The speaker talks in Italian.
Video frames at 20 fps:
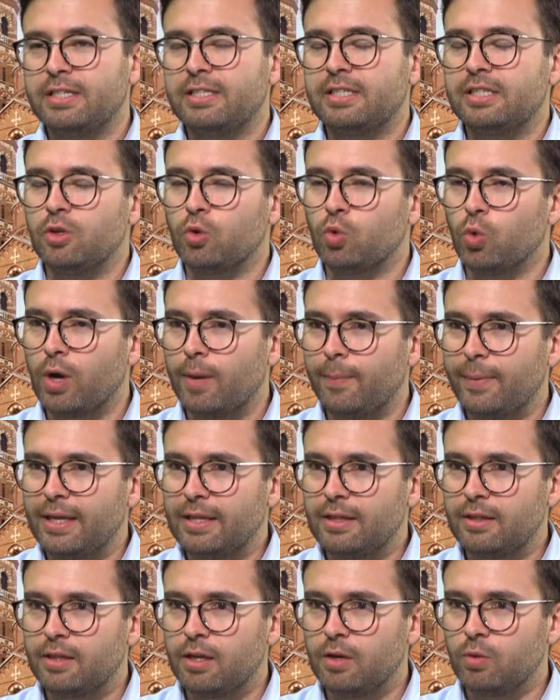
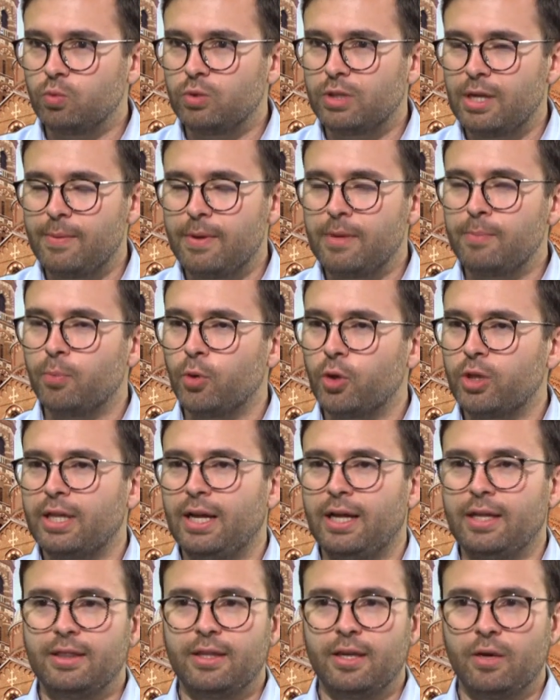Sicuramente un tema
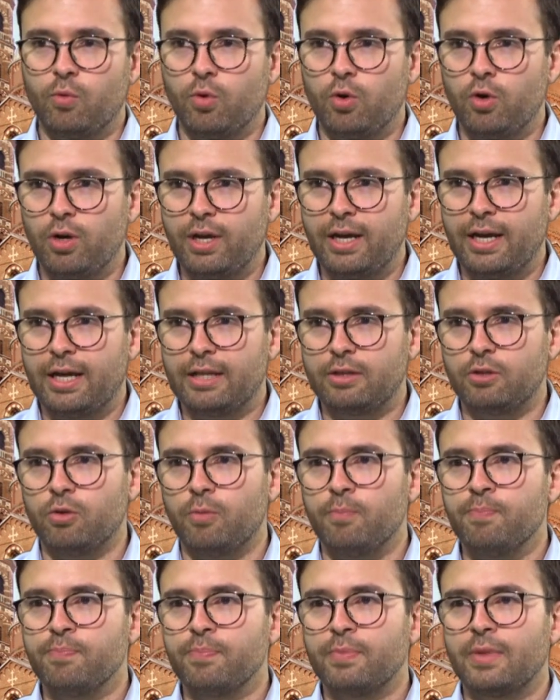importante è quello
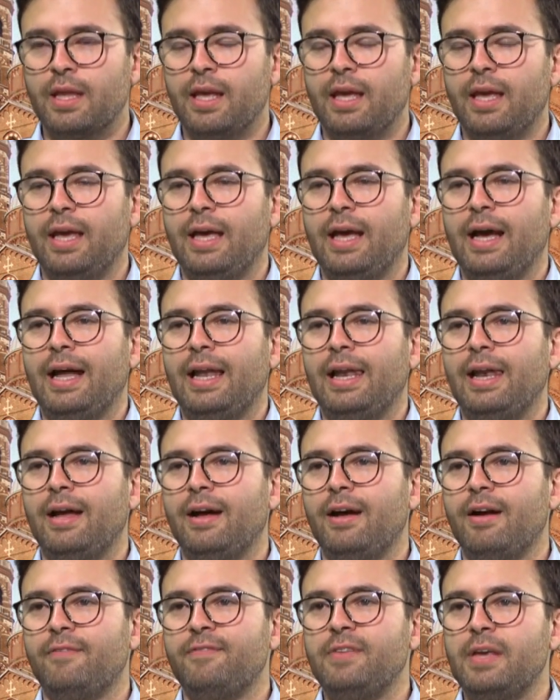legato eh,
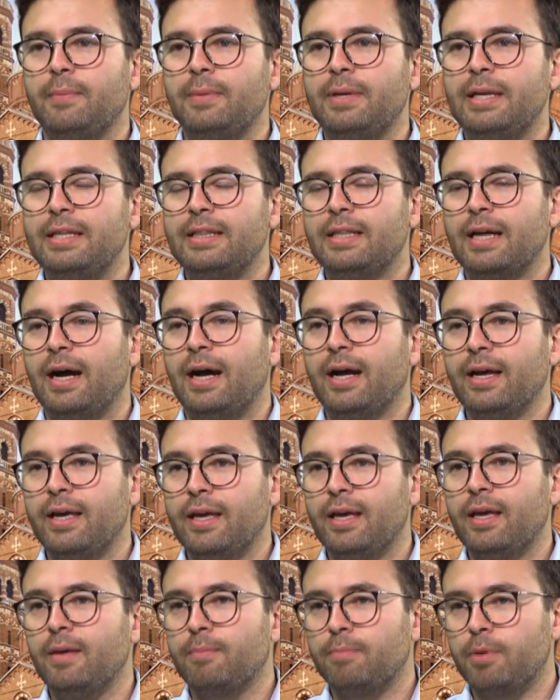alla viabilità
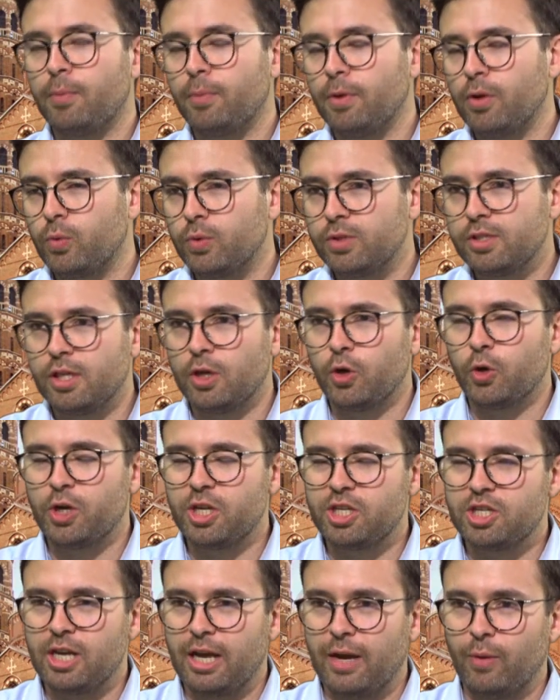e proprio in queste ore
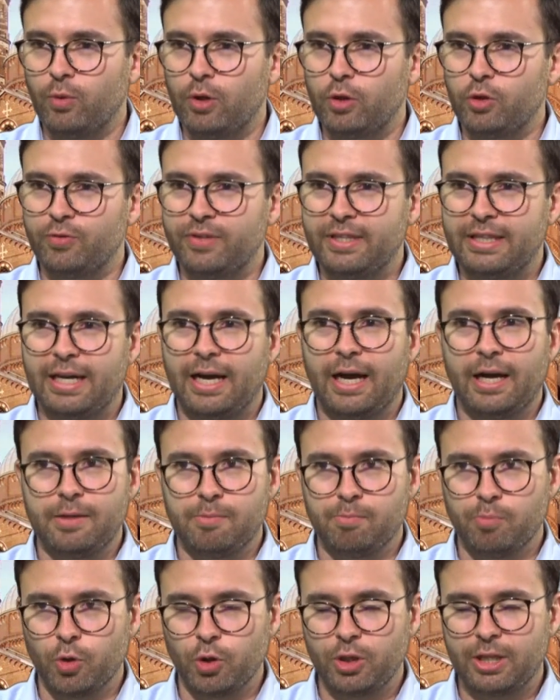c'è una novità
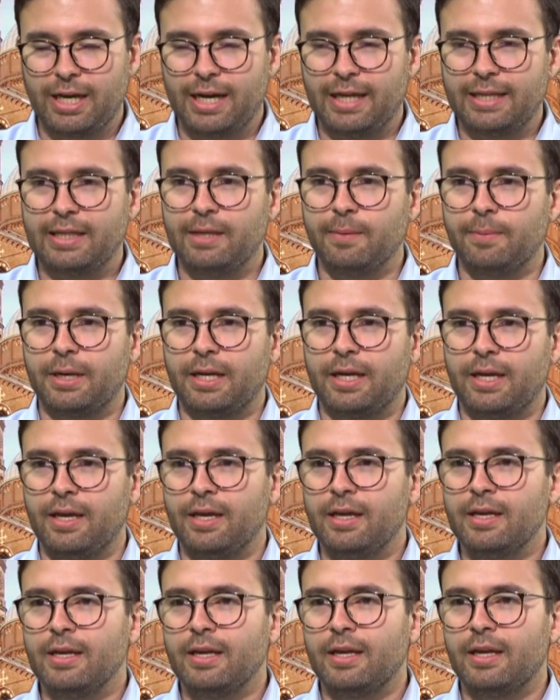importante perché
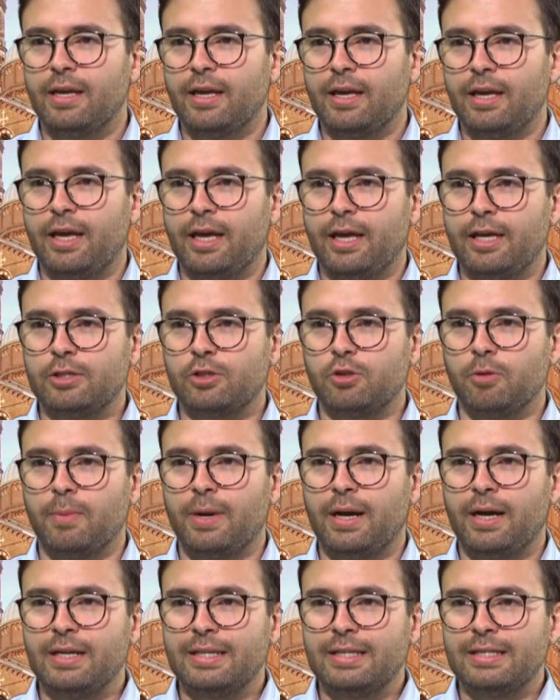eh,
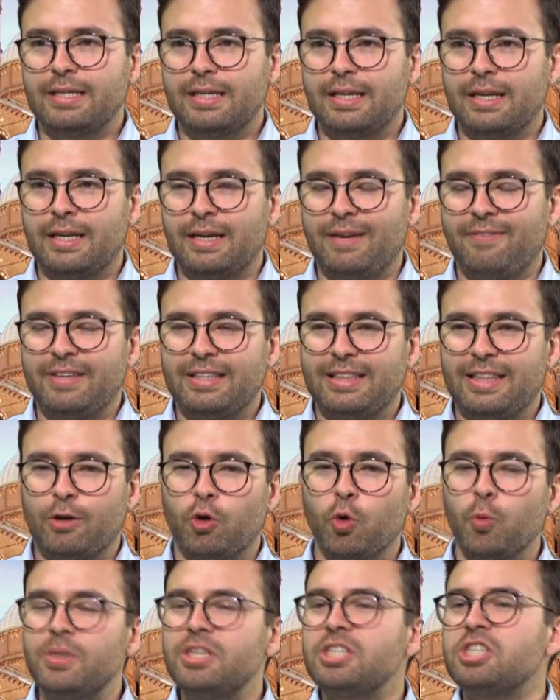insomma, eh, avete
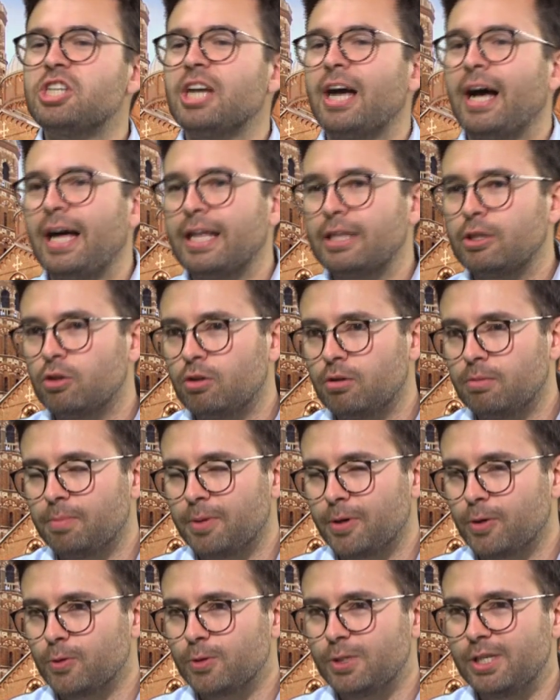cominciato,
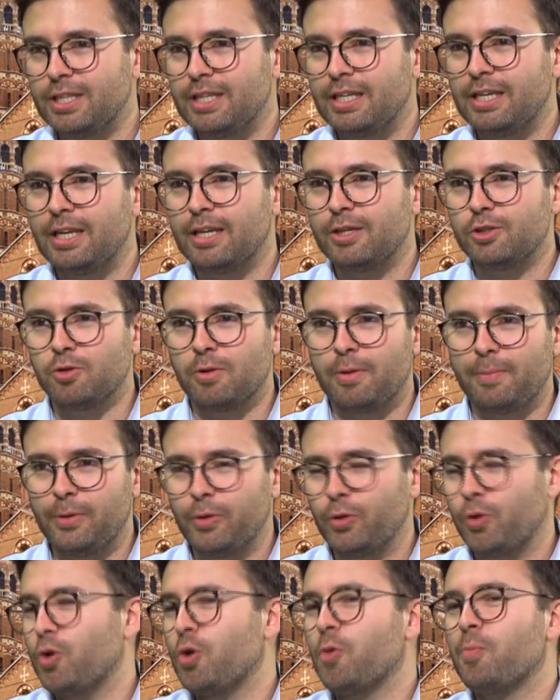per così dire, insomma,
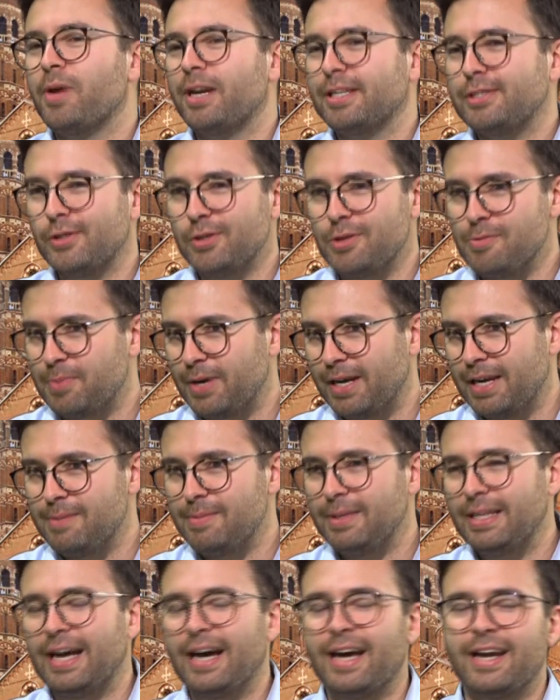almeno con le operazioni
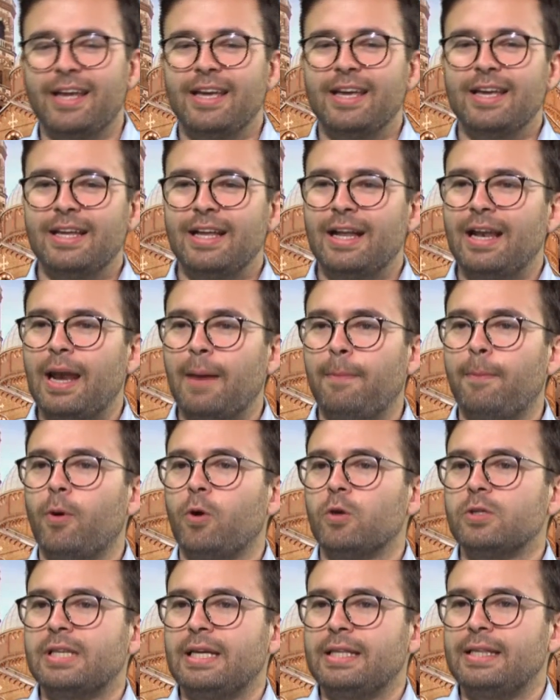preliminari, la
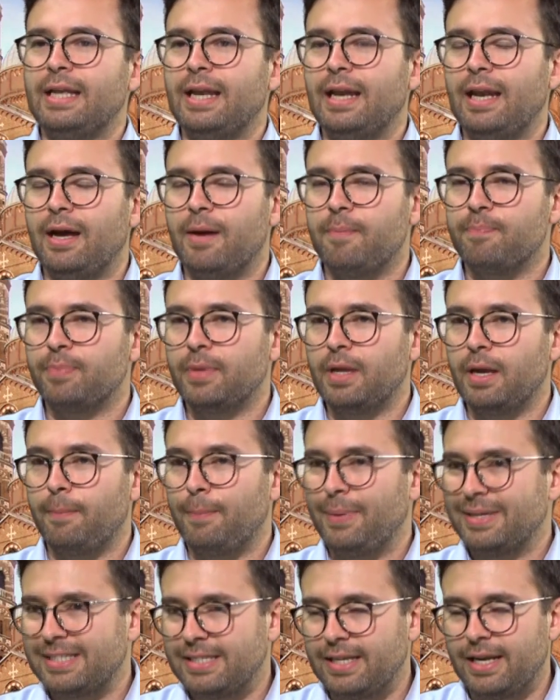posa della eh,
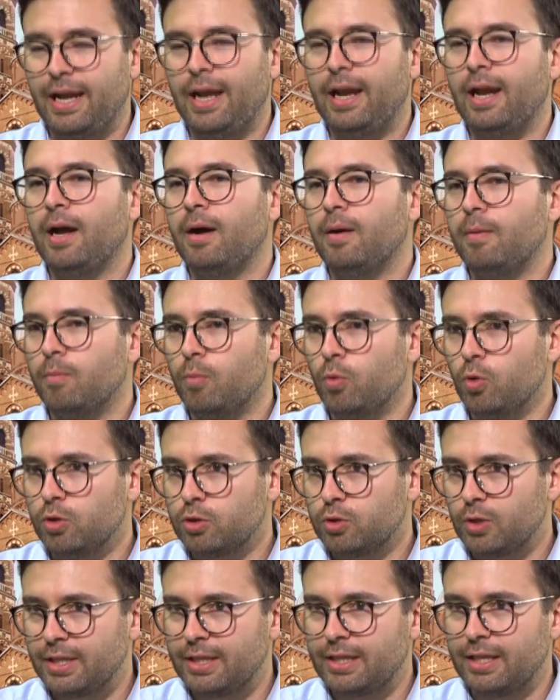passerella
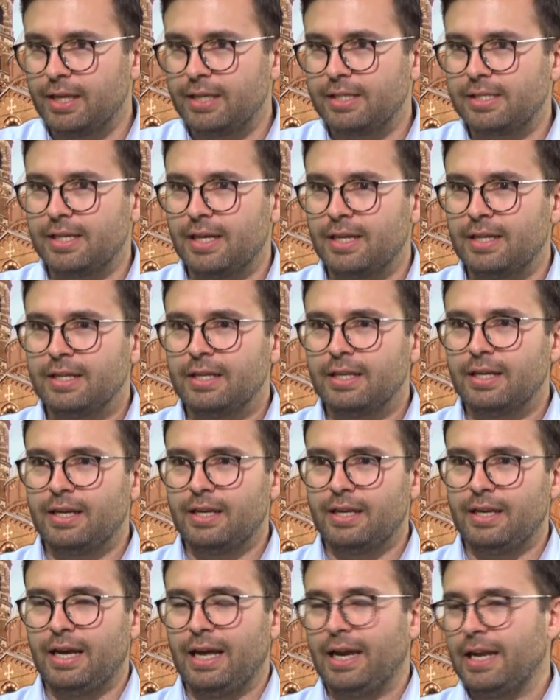molto attesa
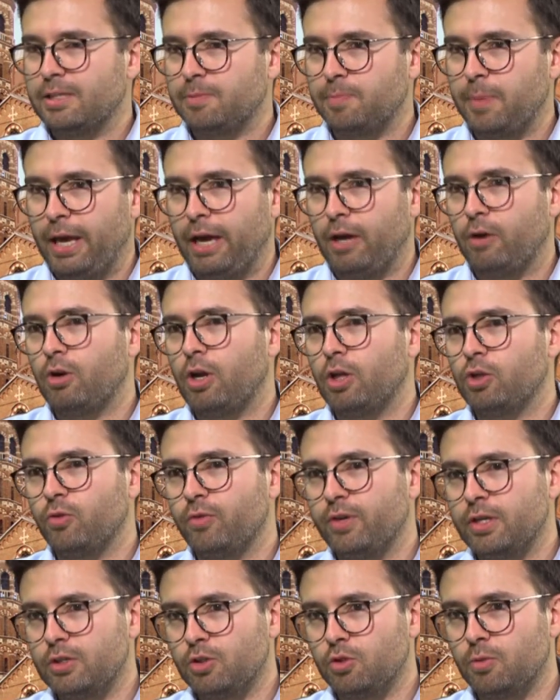eh, alla Specola
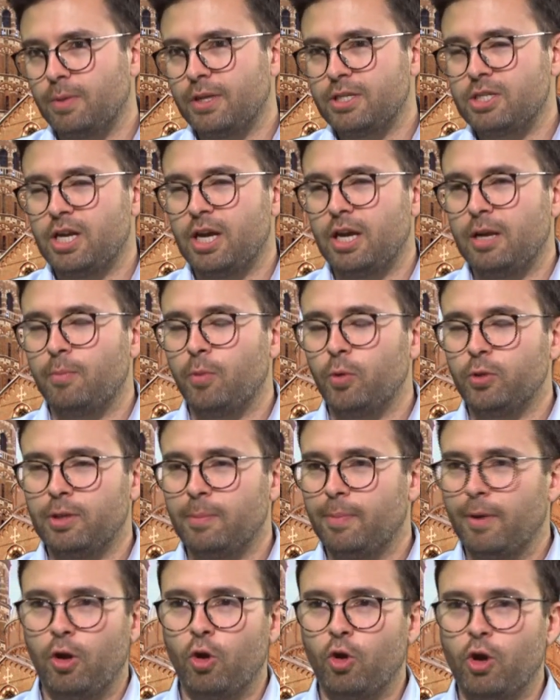dove c'è il ponte
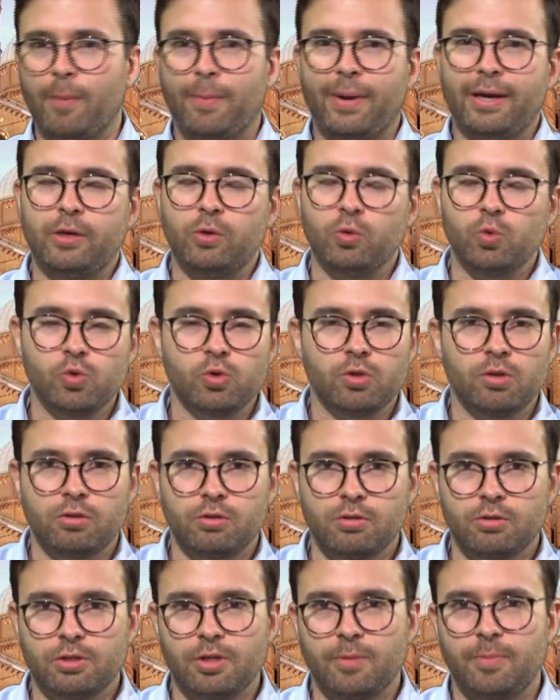Paleocapa chiuso,
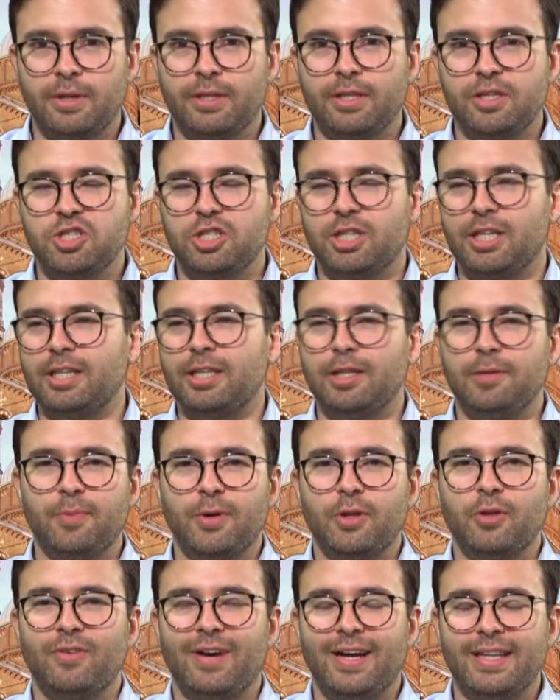lo sapete cittadini
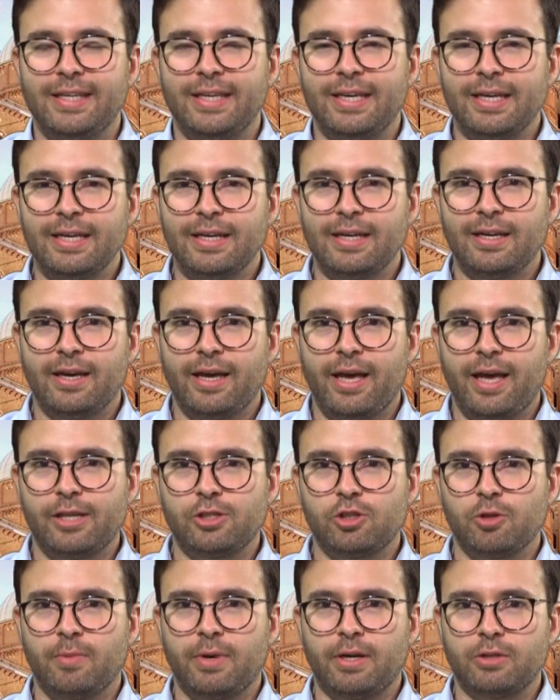padovani, eh,
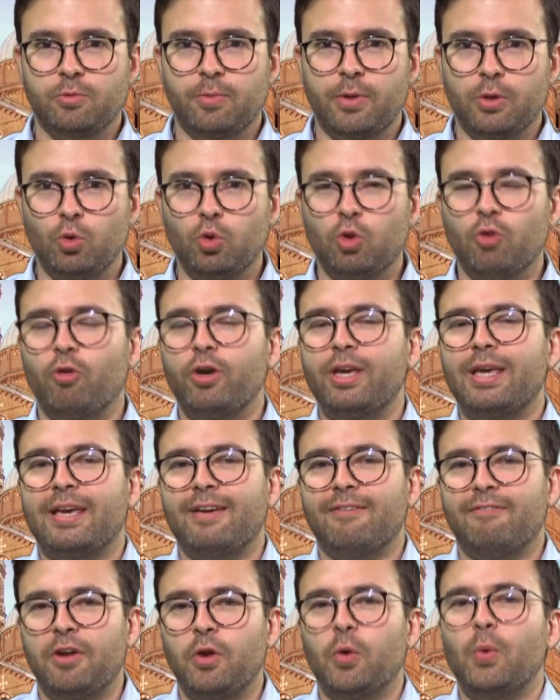insomma, soprattutto voi
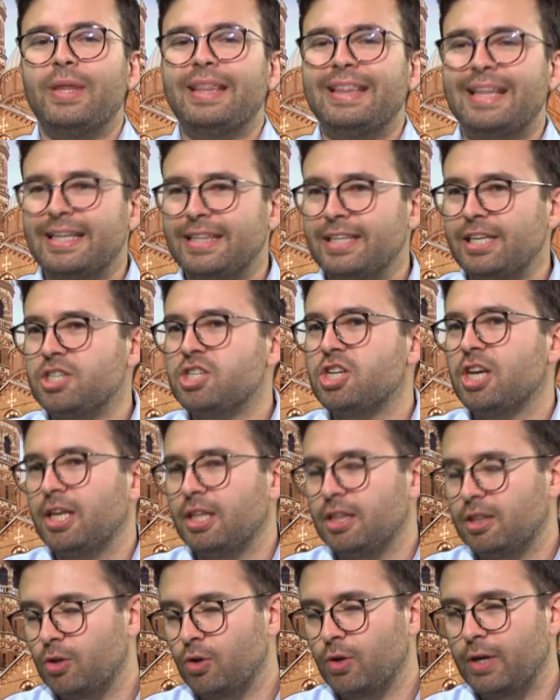che frequentate il
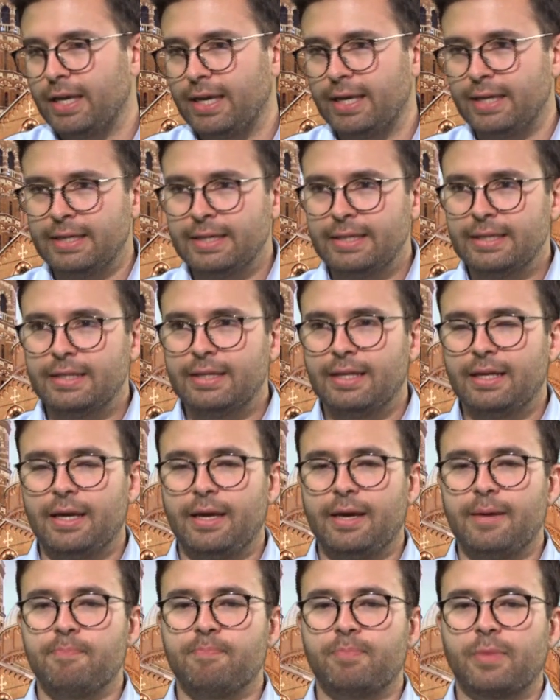centro, che
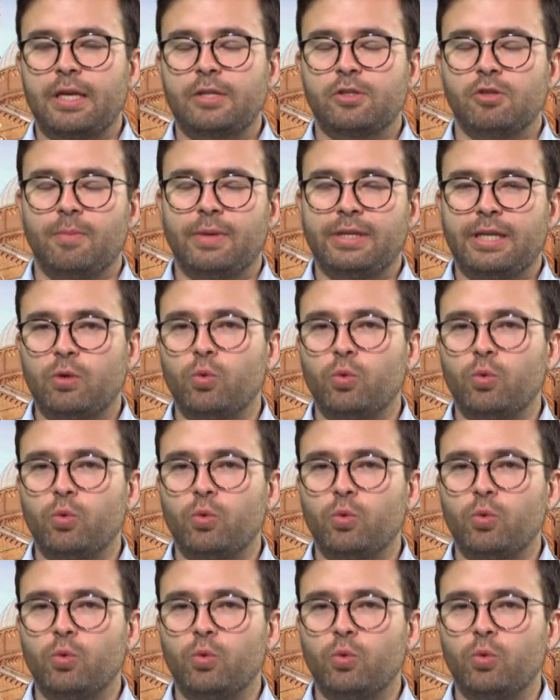ehm, insomma, da